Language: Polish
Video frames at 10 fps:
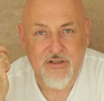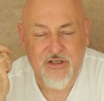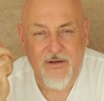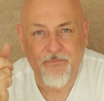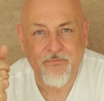
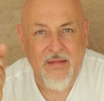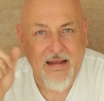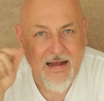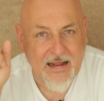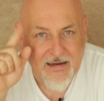życie.
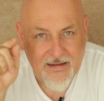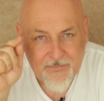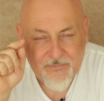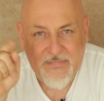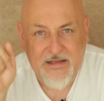
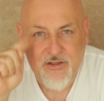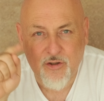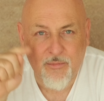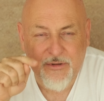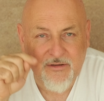Ale
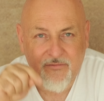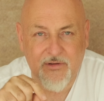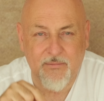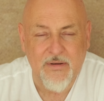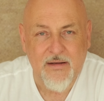dlaczego robię ten
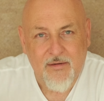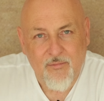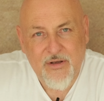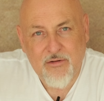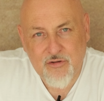film?
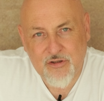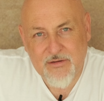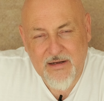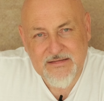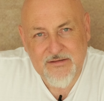Bo ja już o
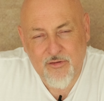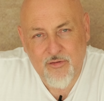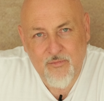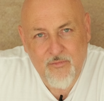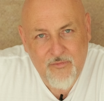tych
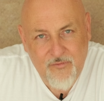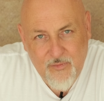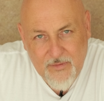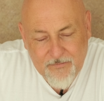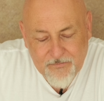akcesorium
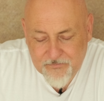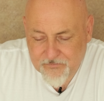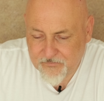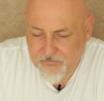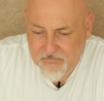mówiłem.
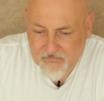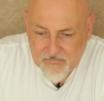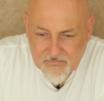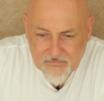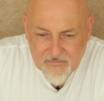
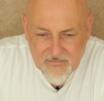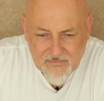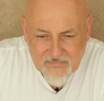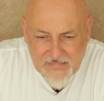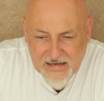
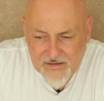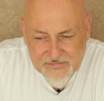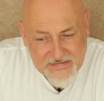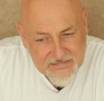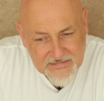Ale
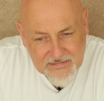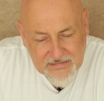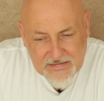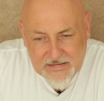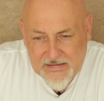wtedy
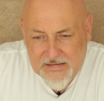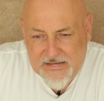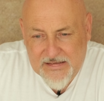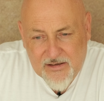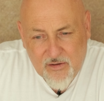
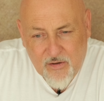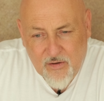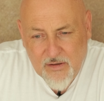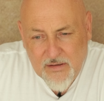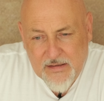
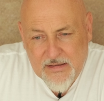jego